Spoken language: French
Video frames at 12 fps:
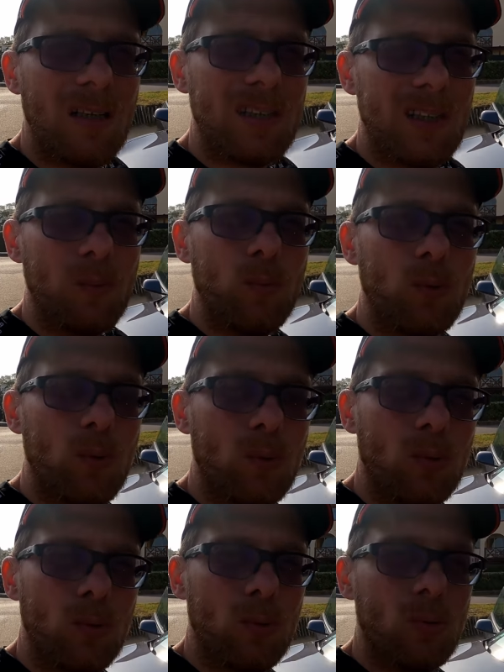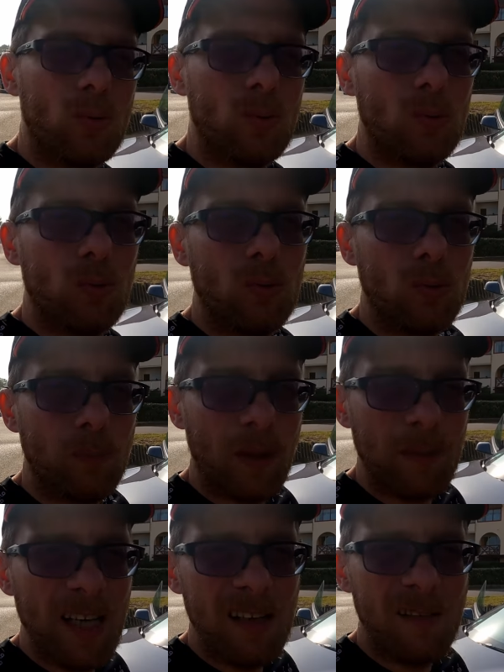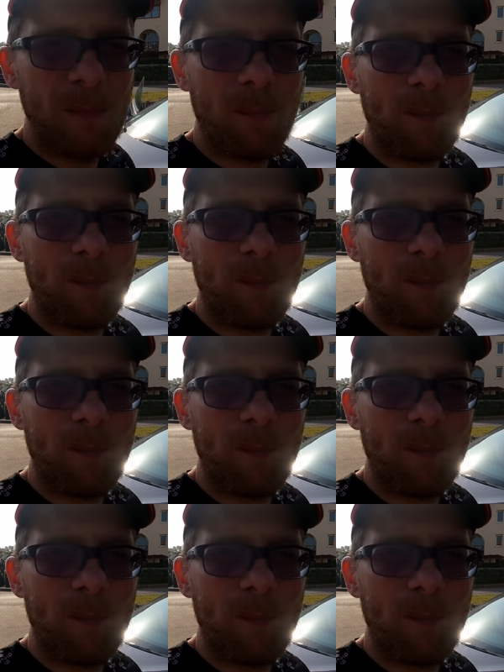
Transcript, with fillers: C'est plutôt euh, pas mal.